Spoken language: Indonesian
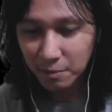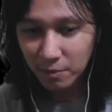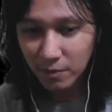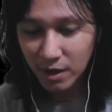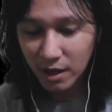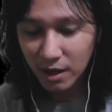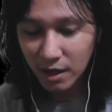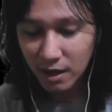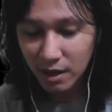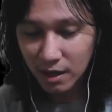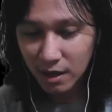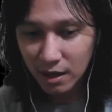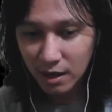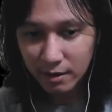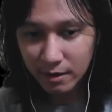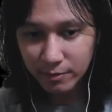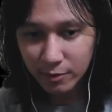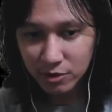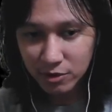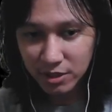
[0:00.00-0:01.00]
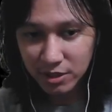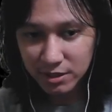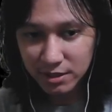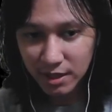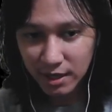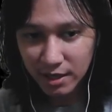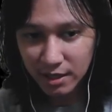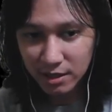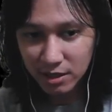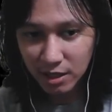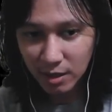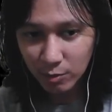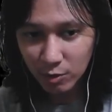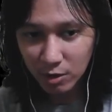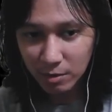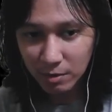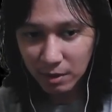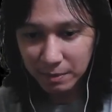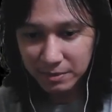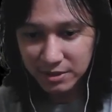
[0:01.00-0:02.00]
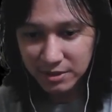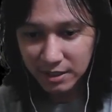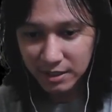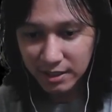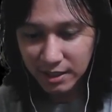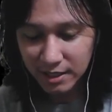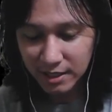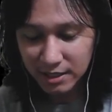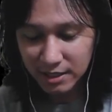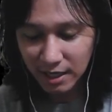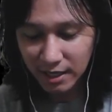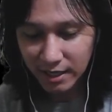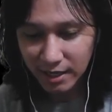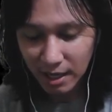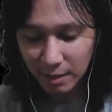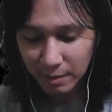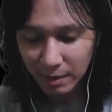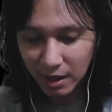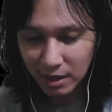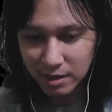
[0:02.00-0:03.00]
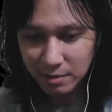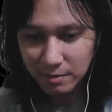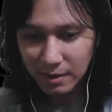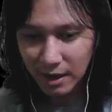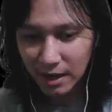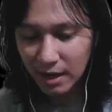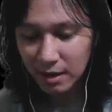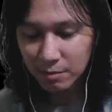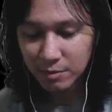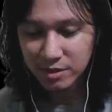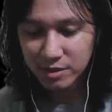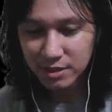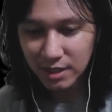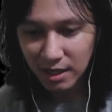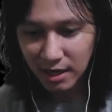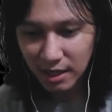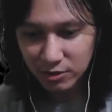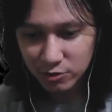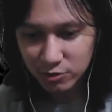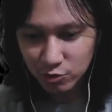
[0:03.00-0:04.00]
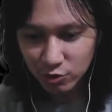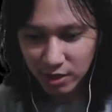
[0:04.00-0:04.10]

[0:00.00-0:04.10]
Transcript: uh, proses trade-nya 35% nih kita lihat ya apakah dia bakal bisa langsung